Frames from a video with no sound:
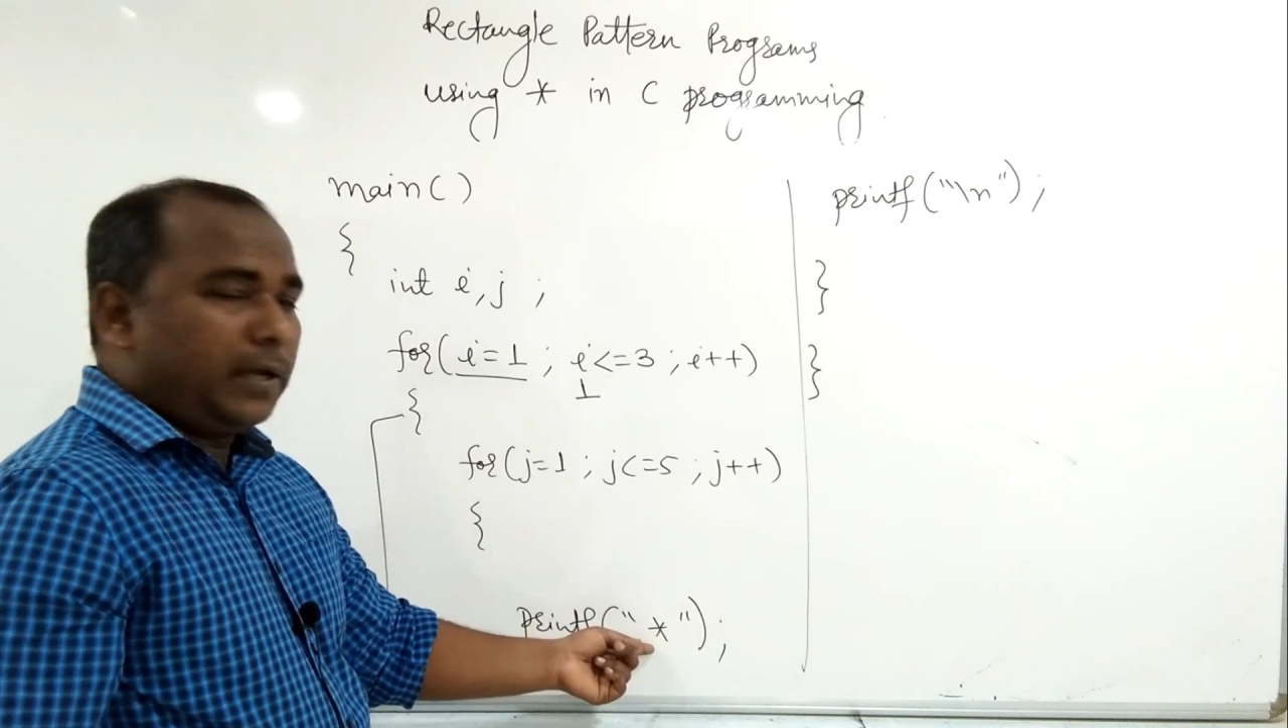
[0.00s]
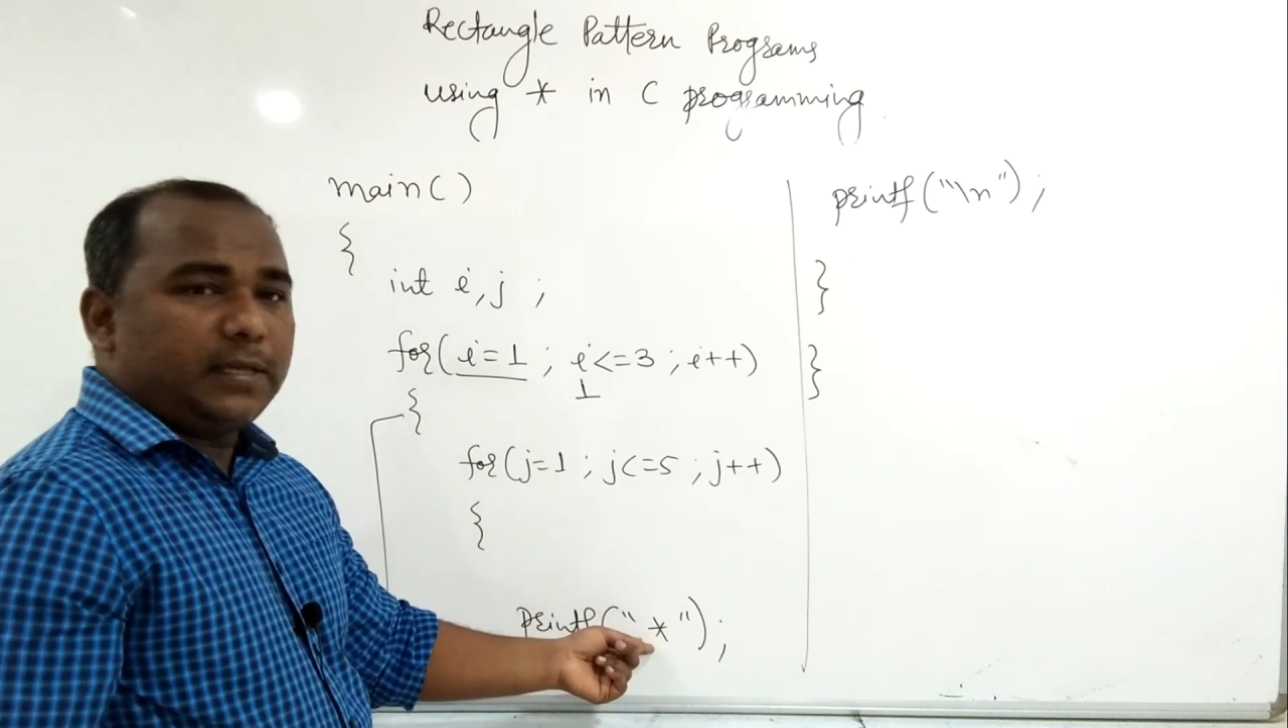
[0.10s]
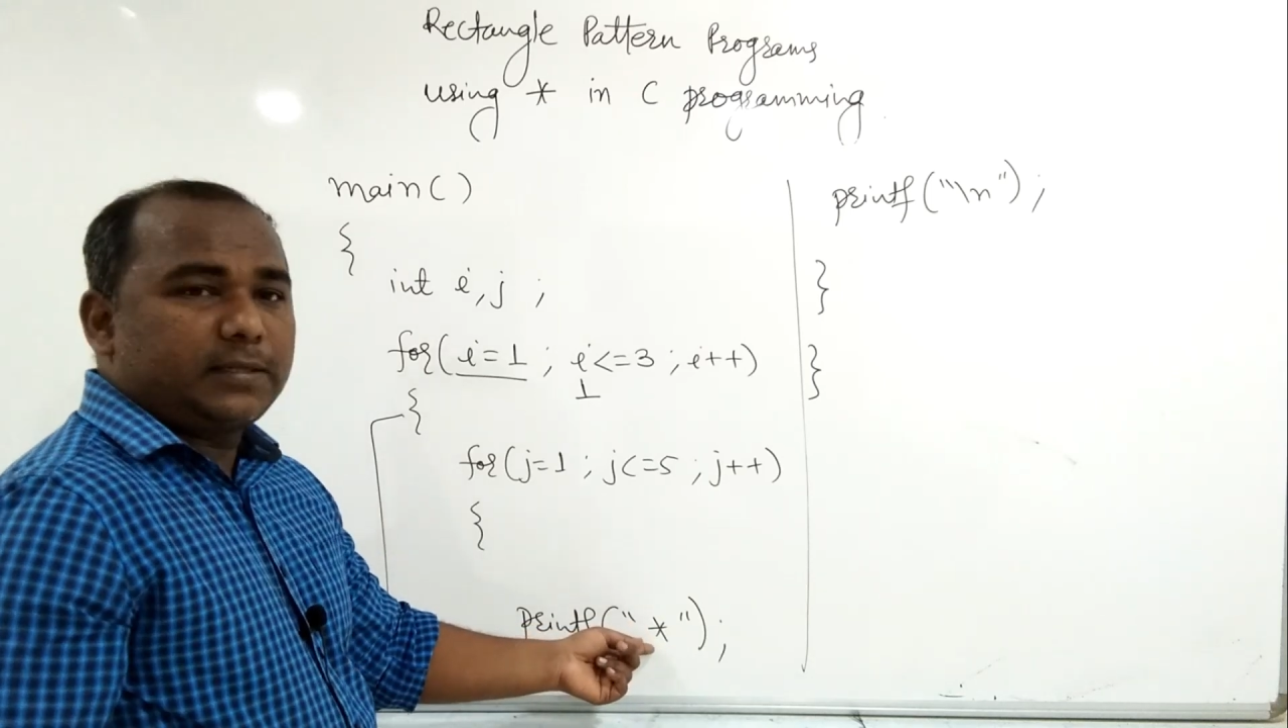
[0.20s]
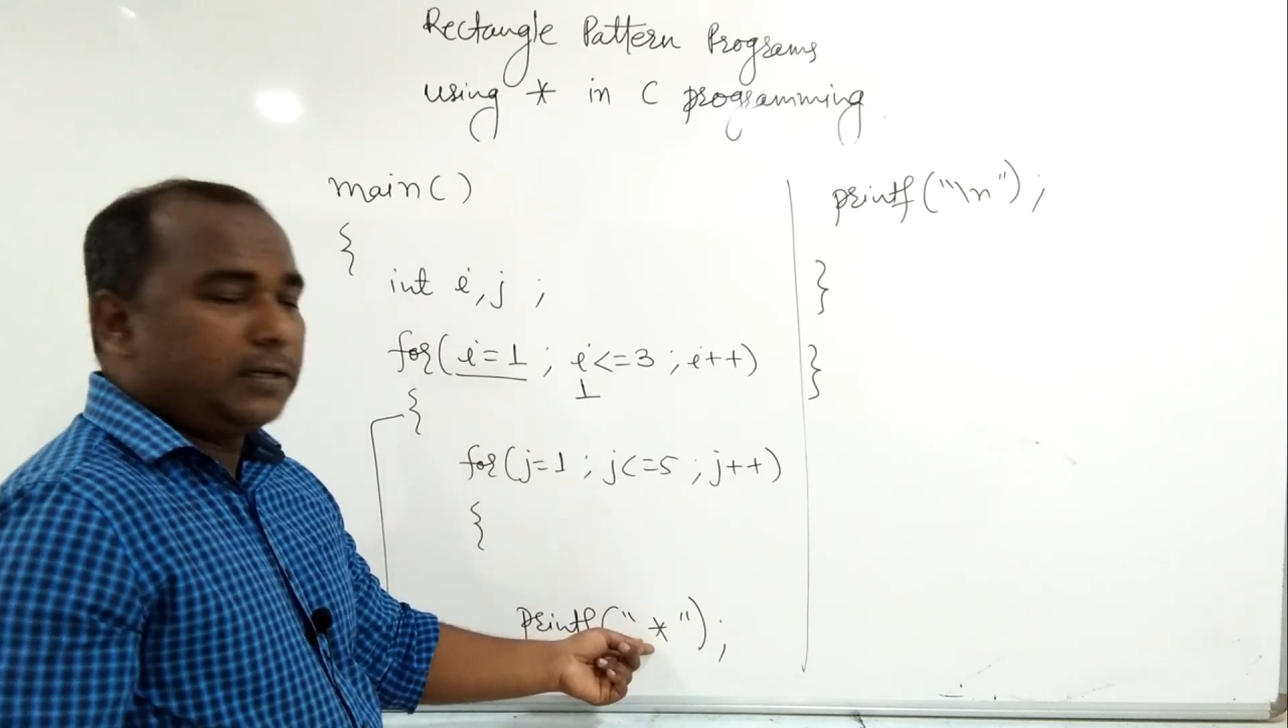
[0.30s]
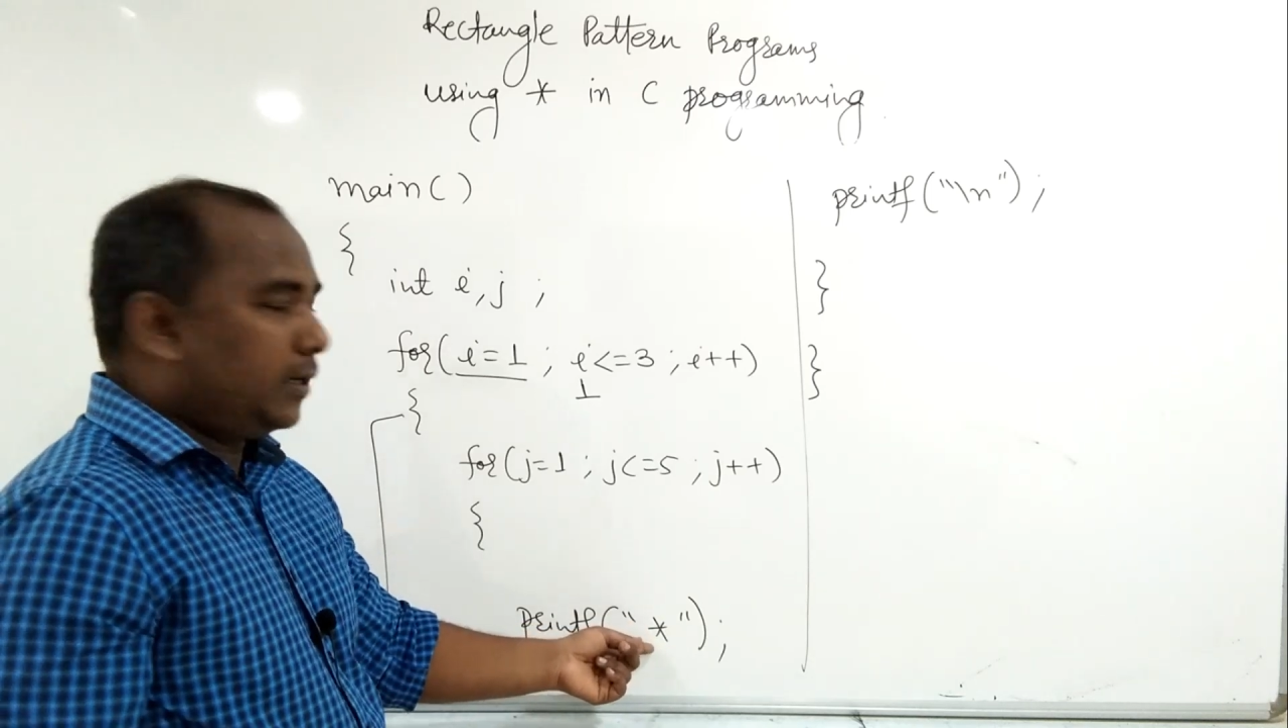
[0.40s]
पे
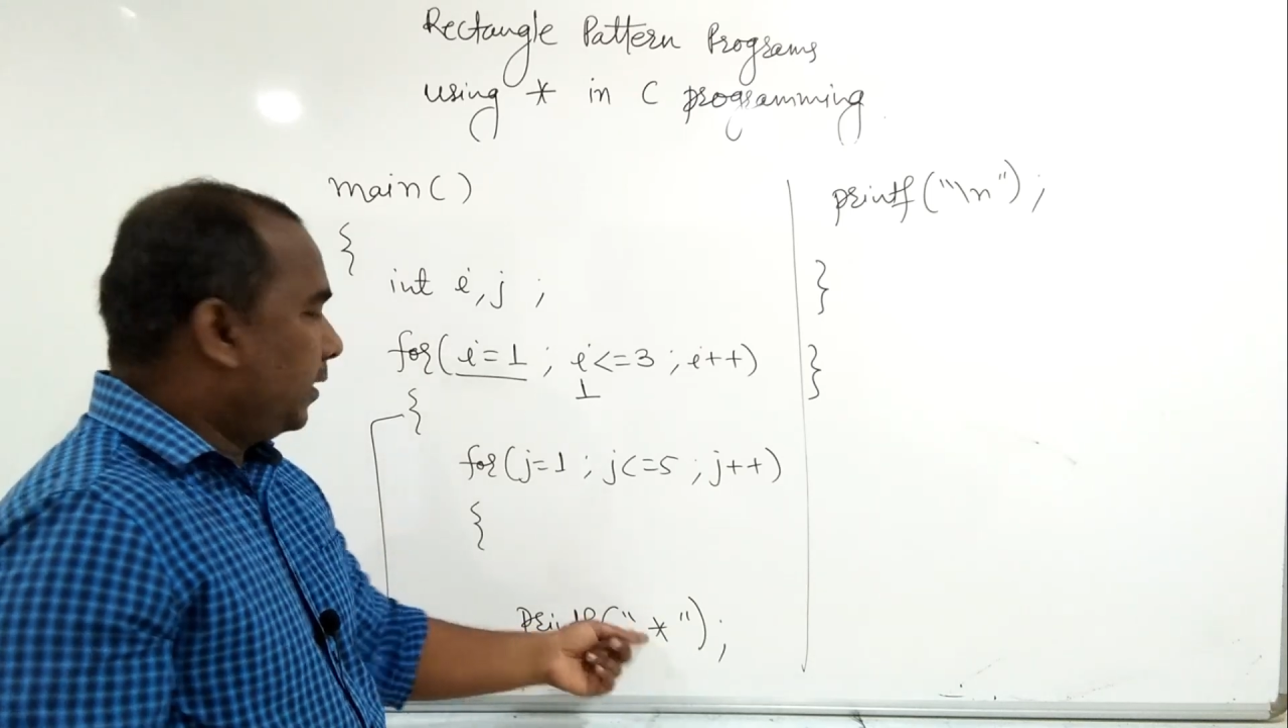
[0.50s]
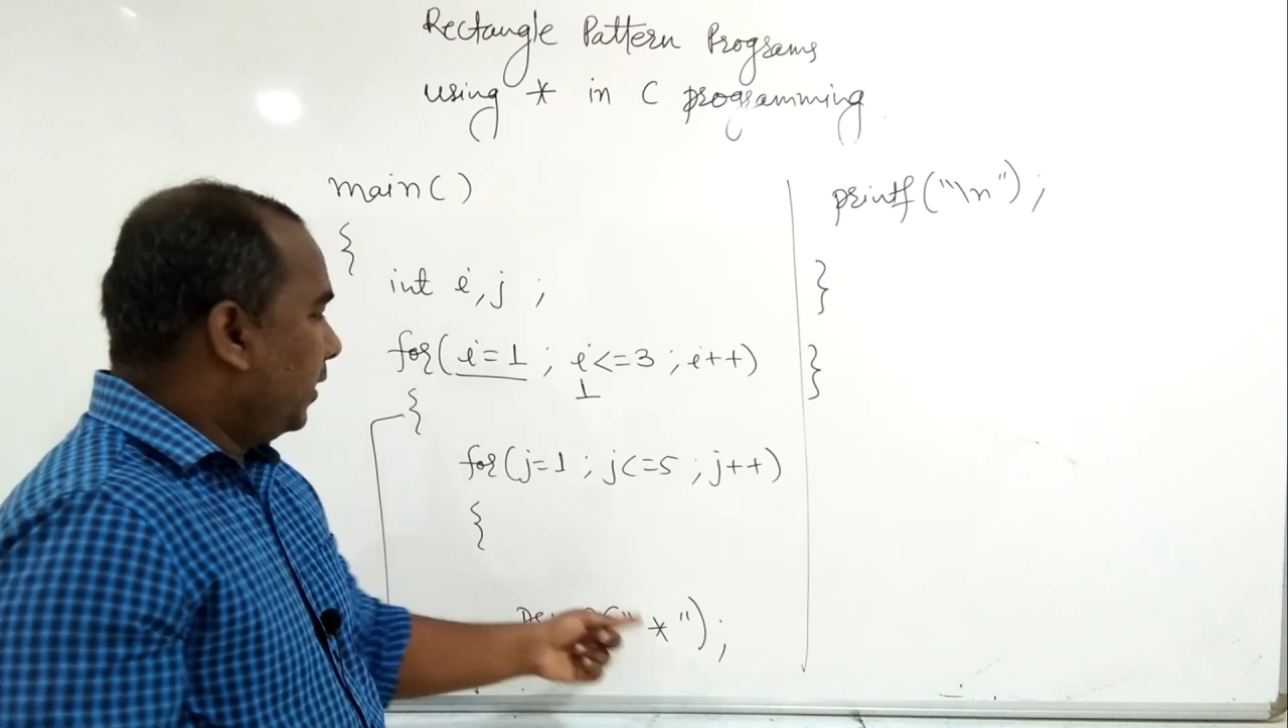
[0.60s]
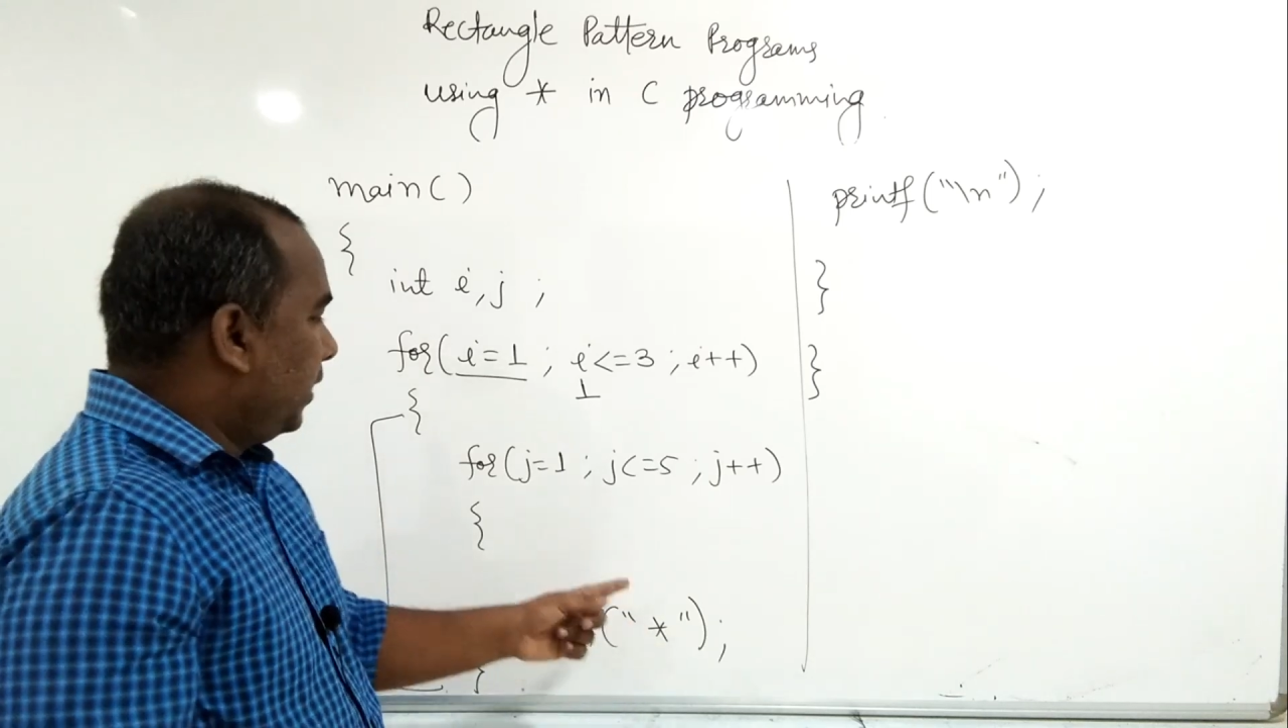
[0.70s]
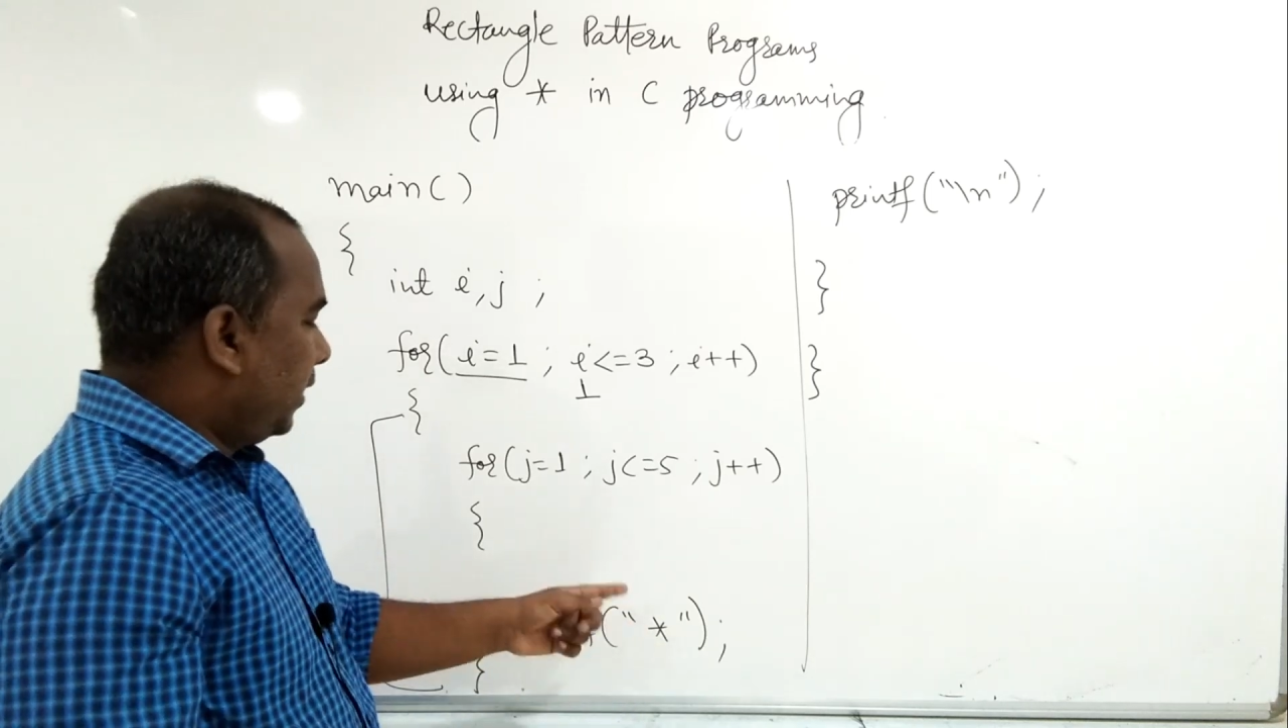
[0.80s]
एस्ट्रिक